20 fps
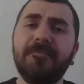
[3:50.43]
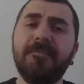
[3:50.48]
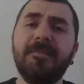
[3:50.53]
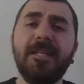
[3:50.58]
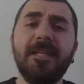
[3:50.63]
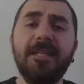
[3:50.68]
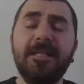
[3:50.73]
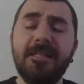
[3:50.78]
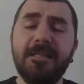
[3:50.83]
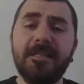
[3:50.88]

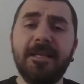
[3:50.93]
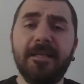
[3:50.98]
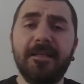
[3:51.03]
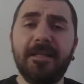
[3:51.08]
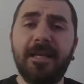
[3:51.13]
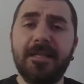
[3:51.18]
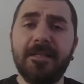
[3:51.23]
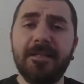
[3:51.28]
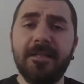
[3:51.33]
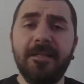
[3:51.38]

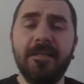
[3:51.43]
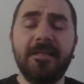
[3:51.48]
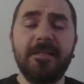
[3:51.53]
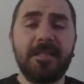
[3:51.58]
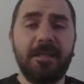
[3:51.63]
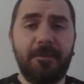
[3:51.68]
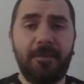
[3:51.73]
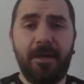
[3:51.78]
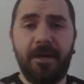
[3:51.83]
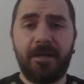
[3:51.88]
insanlar
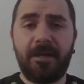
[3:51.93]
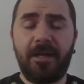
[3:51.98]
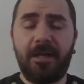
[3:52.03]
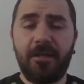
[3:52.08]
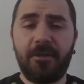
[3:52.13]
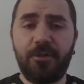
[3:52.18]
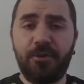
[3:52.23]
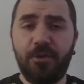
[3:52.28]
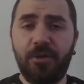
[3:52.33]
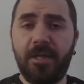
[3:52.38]
sabah
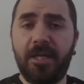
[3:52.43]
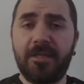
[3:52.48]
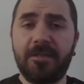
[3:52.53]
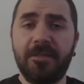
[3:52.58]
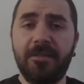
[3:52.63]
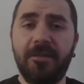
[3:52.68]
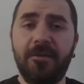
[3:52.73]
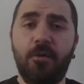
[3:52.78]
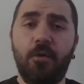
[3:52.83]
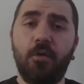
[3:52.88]
kalkıyorlar,
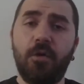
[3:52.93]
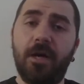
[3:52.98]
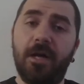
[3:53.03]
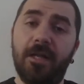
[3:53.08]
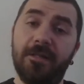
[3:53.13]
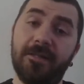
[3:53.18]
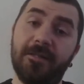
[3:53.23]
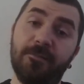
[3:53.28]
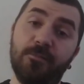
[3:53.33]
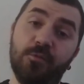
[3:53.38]
o
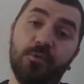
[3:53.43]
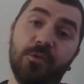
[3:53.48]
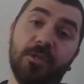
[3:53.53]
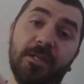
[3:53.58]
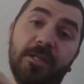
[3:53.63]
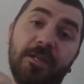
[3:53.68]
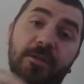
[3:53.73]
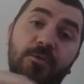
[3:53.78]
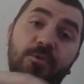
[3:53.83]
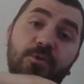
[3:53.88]
kaldırımın
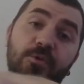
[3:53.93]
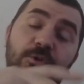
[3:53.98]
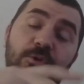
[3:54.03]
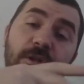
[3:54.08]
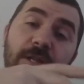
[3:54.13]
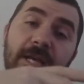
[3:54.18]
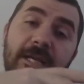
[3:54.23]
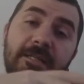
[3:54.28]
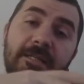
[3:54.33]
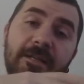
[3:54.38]
üzerinde
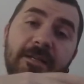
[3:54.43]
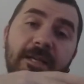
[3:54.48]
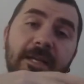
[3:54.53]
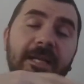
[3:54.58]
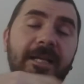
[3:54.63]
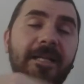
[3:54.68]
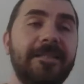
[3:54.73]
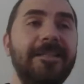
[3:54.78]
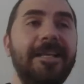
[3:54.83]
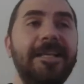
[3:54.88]
yürüyorlar.
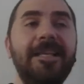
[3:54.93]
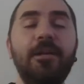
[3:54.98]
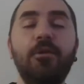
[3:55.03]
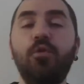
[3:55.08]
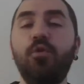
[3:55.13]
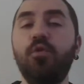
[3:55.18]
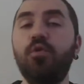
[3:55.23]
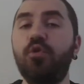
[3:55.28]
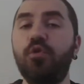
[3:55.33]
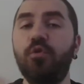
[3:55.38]
Neden
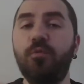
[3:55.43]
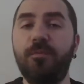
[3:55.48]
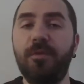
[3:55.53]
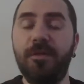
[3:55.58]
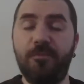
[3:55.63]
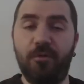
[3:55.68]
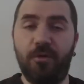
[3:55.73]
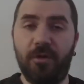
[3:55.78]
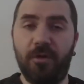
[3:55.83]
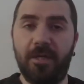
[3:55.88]
olduğunu
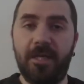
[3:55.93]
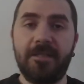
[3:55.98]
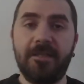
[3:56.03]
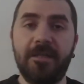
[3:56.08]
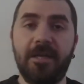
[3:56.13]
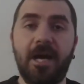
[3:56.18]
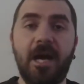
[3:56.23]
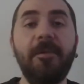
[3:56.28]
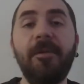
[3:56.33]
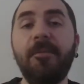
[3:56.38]
bilmiyorlar
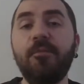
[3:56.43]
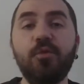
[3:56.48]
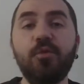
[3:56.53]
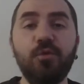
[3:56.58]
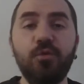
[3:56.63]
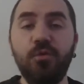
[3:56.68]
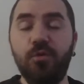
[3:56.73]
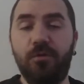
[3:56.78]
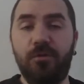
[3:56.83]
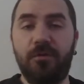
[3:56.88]
ama
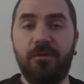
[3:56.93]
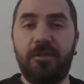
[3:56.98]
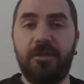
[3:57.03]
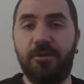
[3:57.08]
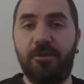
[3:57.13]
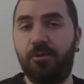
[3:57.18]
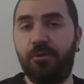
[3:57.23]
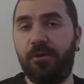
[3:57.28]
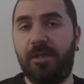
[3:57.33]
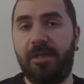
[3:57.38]
mutlu
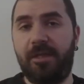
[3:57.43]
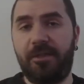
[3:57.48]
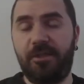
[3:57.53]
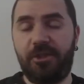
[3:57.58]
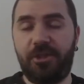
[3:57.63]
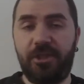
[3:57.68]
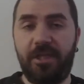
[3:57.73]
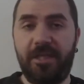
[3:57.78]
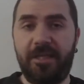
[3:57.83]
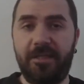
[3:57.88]
gidiyorlar
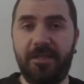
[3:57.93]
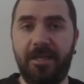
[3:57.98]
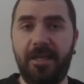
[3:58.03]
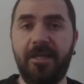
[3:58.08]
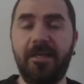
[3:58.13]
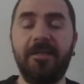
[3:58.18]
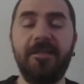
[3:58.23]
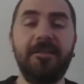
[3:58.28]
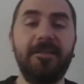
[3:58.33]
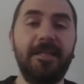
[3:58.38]
iş yerine.
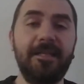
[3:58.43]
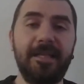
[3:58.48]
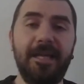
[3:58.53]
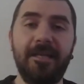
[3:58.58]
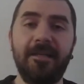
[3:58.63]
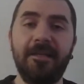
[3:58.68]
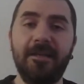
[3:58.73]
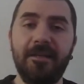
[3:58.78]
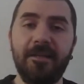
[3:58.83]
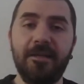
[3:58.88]

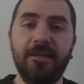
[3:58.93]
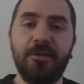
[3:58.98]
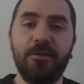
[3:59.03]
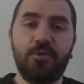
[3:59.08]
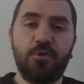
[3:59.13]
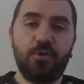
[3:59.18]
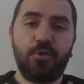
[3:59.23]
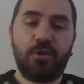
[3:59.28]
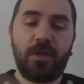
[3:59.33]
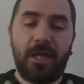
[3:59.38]
Neden?
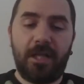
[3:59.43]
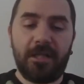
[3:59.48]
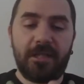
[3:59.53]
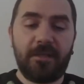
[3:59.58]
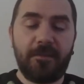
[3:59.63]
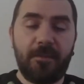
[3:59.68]
Çünkü kaldırıma